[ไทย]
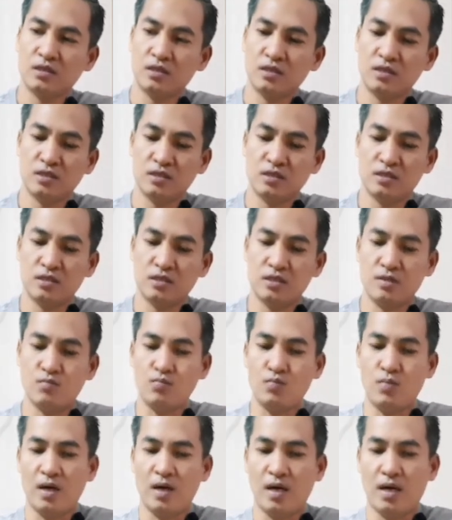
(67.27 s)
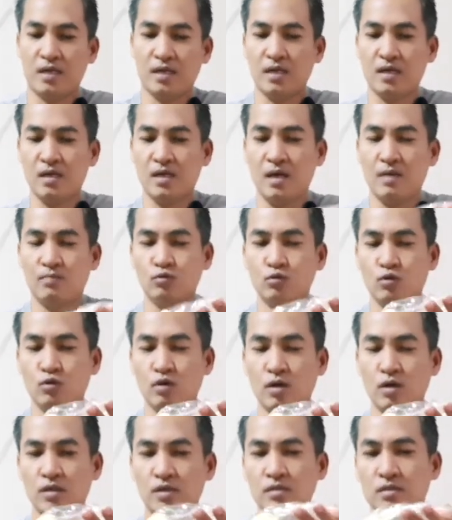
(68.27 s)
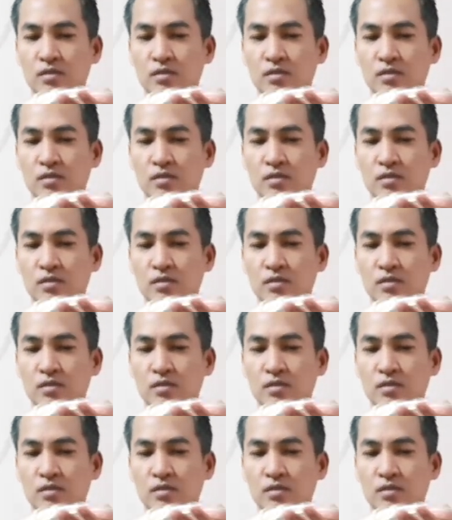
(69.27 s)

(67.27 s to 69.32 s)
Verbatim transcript: 10 บาทนะครับส่วน